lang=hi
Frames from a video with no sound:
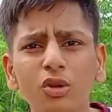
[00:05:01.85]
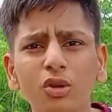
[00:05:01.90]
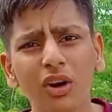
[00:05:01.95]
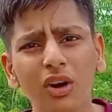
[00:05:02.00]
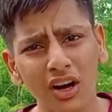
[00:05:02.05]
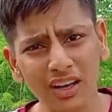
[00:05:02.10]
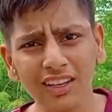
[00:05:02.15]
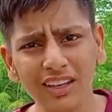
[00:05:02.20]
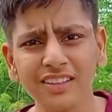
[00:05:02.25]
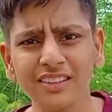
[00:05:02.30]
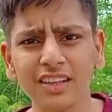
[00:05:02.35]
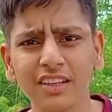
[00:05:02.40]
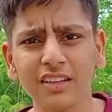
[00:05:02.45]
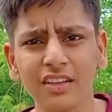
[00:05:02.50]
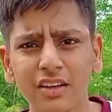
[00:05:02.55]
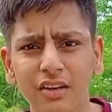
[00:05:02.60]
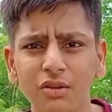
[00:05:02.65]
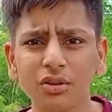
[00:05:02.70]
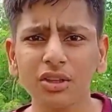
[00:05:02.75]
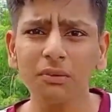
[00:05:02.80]
तो
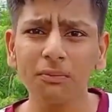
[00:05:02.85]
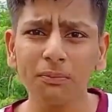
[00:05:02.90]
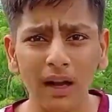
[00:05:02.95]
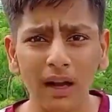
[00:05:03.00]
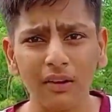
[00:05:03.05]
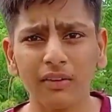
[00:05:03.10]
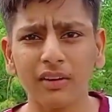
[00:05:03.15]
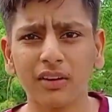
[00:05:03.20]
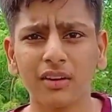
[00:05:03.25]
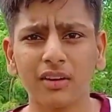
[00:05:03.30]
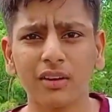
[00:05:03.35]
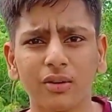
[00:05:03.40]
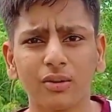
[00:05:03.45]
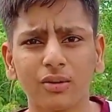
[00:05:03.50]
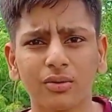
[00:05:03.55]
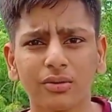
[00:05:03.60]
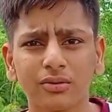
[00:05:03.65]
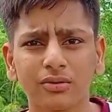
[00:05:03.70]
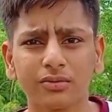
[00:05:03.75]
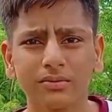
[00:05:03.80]
अनलिस्टेड कर दो या प्राइवेट कर
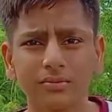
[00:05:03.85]
दो